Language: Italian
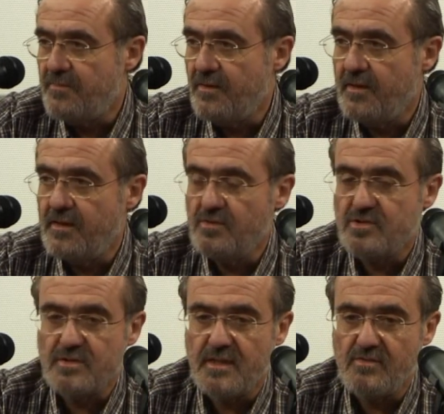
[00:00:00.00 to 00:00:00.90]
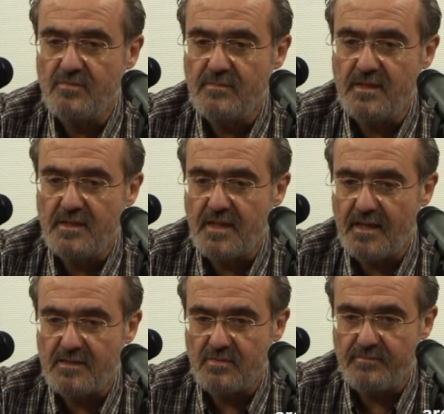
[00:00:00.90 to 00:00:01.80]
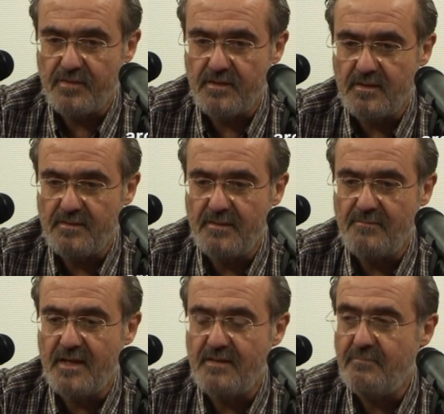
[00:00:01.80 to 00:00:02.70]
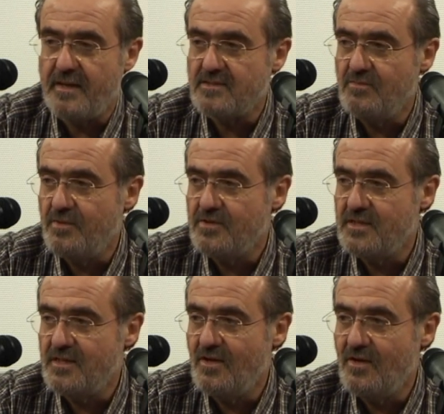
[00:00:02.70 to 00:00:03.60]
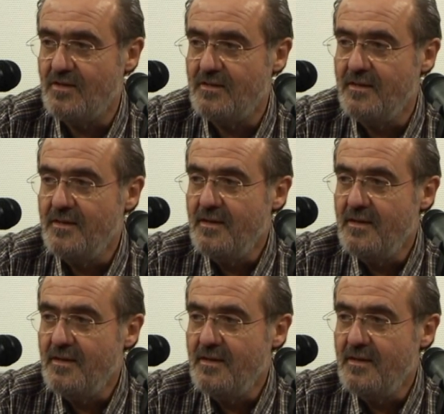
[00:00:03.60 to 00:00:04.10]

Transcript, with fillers: poi anch'io sono stato un militante, un po' di le mani in pasta, un po' a ceglioli,